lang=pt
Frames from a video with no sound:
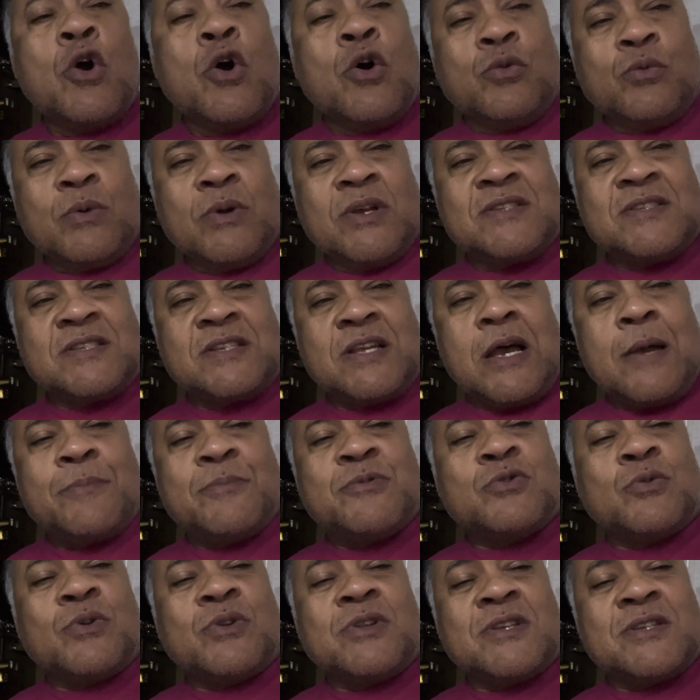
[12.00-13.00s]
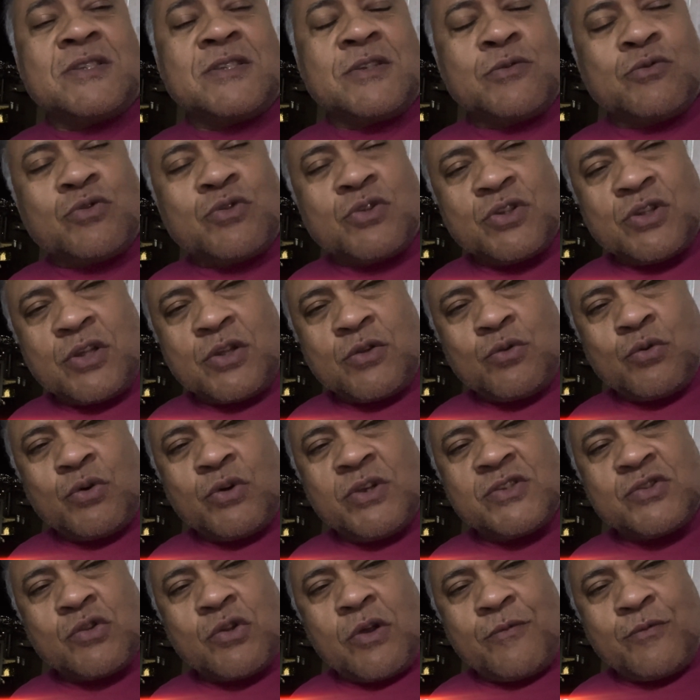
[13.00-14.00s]
no WhatsApp
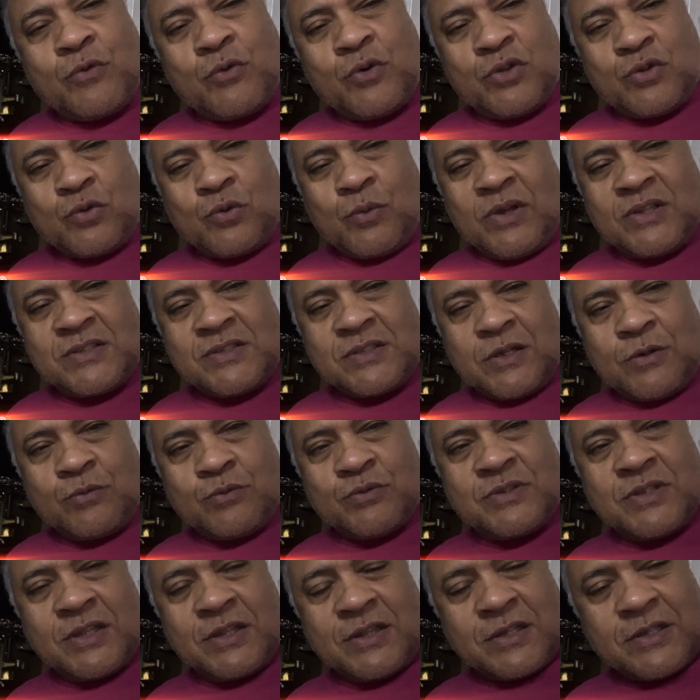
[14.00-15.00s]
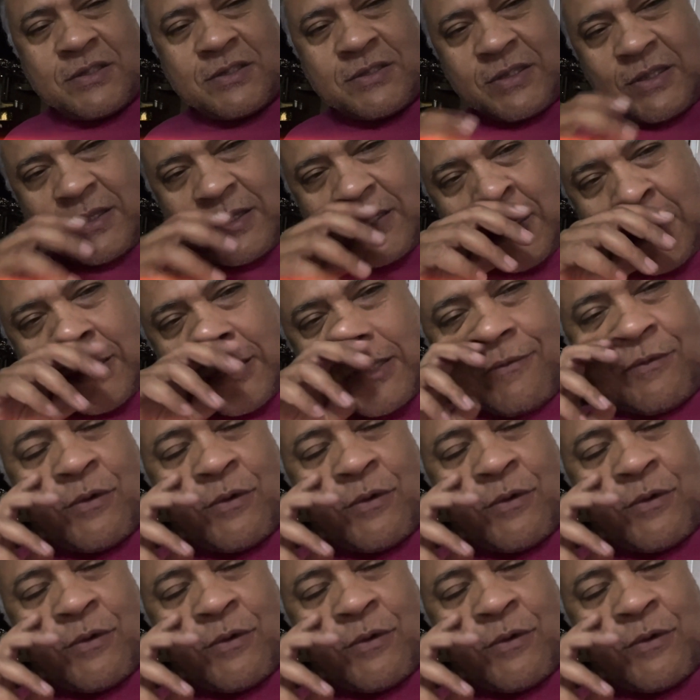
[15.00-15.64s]
5532 98401 7070.